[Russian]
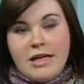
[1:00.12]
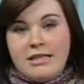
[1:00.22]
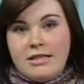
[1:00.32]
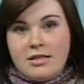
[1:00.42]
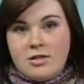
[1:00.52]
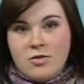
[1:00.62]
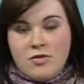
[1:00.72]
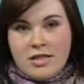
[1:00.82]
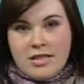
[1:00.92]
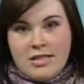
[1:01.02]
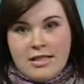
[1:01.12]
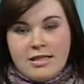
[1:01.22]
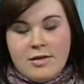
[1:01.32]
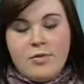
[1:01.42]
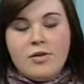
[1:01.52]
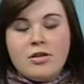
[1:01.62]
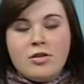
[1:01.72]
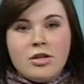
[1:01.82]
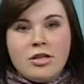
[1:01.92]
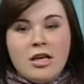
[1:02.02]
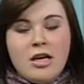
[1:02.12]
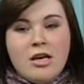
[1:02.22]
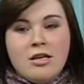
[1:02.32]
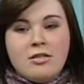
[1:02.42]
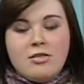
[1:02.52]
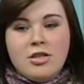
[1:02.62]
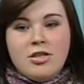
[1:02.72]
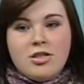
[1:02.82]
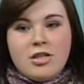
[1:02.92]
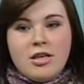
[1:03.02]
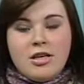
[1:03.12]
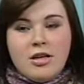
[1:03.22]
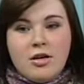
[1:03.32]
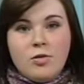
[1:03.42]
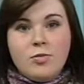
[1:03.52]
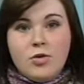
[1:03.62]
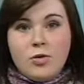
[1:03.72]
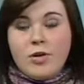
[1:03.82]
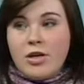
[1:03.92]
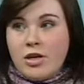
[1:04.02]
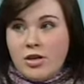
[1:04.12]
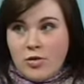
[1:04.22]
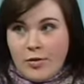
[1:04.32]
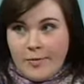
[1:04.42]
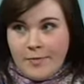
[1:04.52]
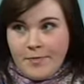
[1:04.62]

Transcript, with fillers: гостинице университетской, был открыт студенческий киноклуб «Доброе кино».